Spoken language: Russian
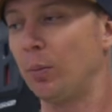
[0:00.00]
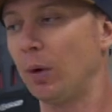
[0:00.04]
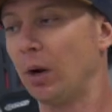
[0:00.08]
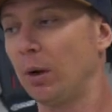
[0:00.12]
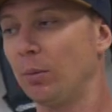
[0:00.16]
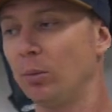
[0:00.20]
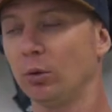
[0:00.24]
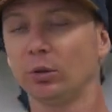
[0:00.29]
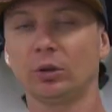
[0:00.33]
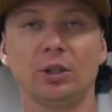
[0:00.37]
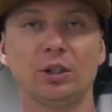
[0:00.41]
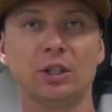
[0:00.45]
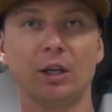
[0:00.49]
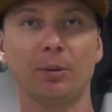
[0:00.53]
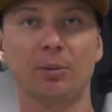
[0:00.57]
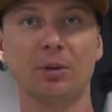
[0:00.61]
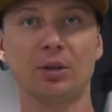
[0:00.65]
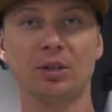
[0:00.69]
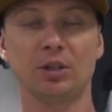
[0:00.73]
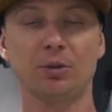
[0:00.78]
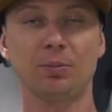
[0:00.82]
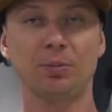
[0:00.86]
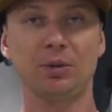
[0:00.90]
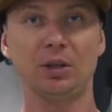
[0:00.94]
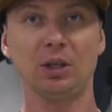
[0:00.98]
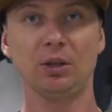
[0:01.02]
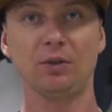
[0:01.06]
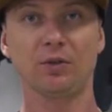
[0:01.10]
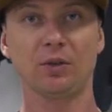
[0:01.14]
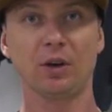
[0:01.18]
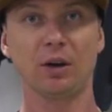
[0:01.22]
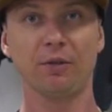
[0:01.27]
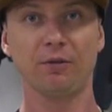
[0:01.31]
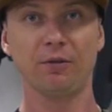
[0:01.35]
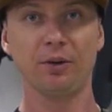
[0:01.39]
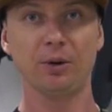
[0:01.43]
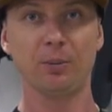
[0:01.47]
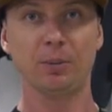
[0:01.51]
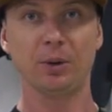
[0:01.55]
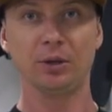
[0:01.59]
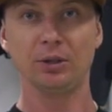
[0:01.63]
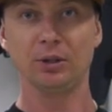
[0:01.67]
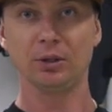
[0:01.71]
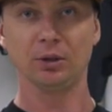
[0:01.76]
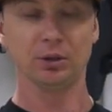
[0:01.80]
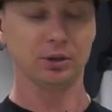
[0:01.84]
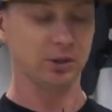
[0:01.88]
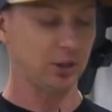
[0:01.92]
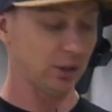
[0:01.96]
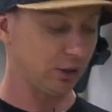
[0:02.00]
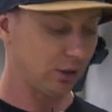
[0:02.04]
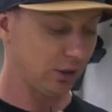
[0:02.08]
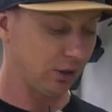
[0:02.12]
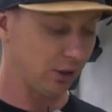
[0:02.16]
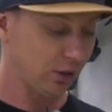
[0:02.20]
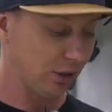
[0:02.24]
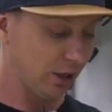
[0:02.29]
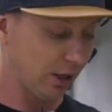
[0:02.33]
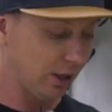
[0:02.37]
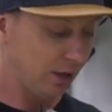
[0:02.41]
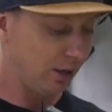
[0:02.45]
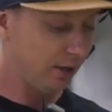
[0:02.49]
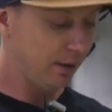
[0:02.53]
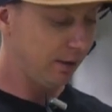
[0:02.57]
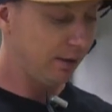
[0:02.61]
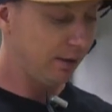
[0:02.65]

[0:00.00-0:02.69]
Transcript: поработать, запросто посидеть в кафе, поделать какие-то дела.